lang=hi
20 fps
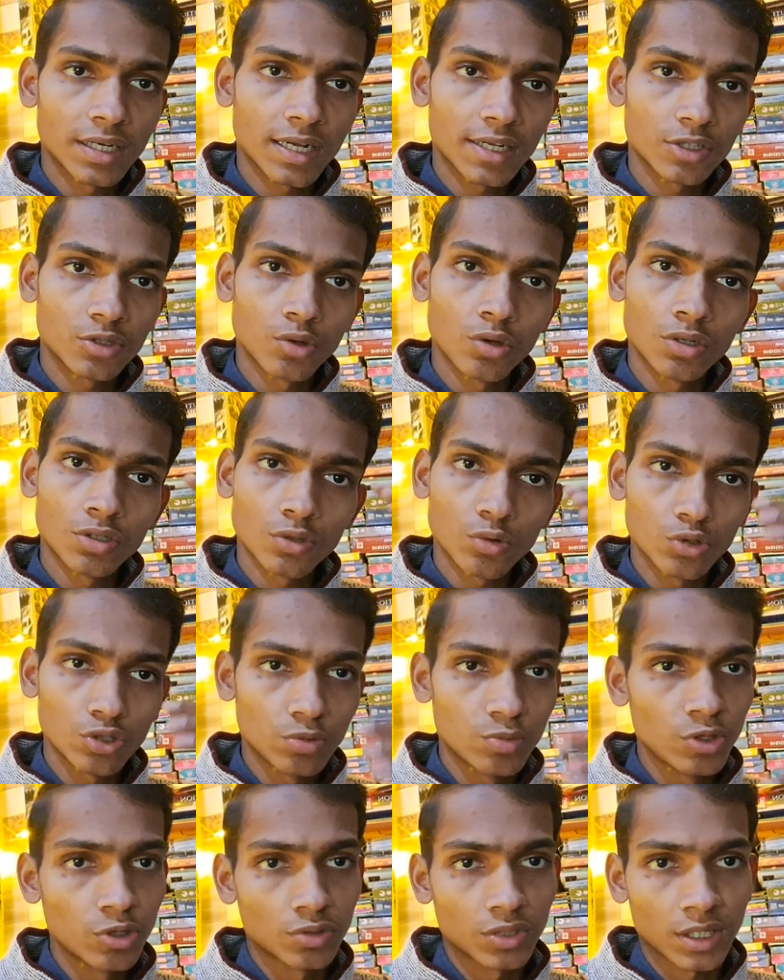का सोर्स कुछ
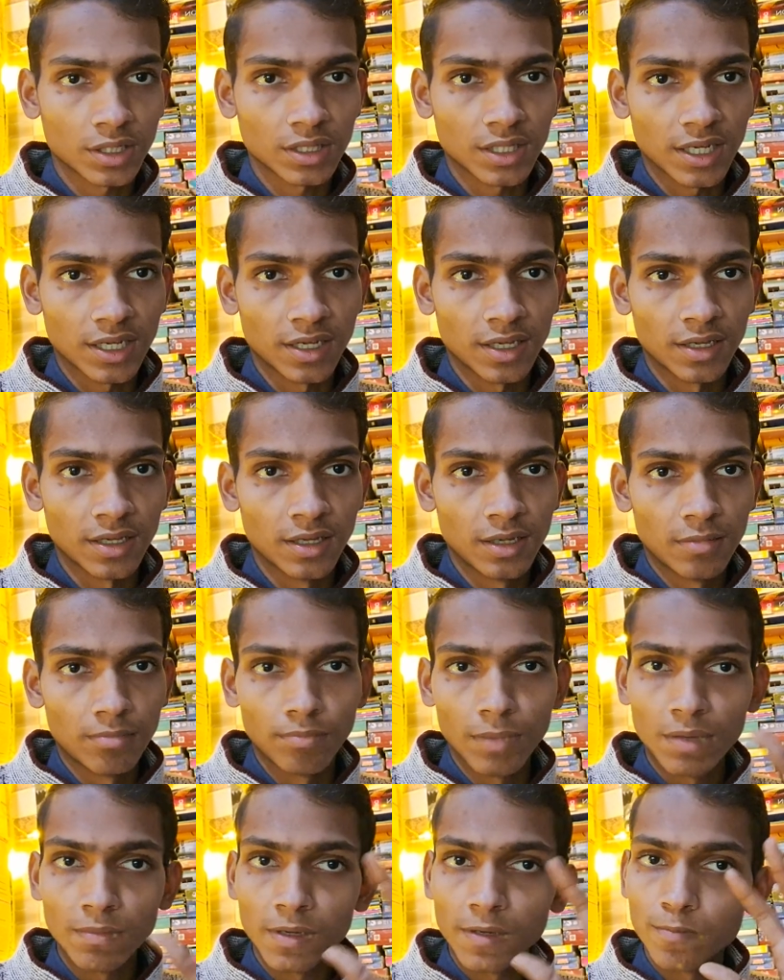भी हो सकता है
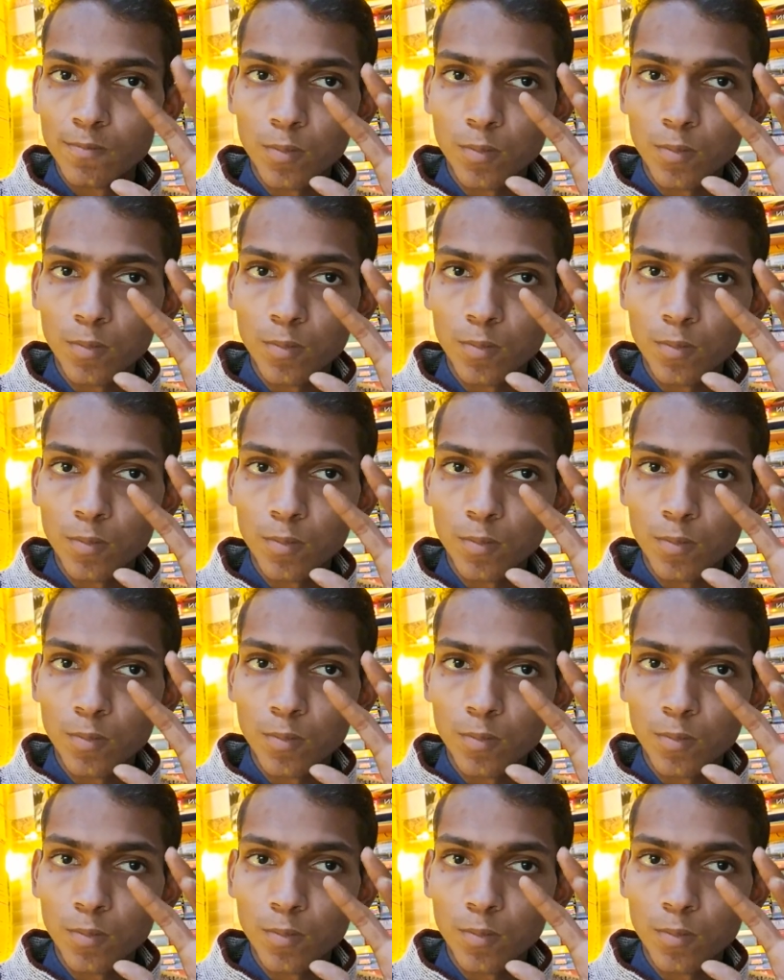मैं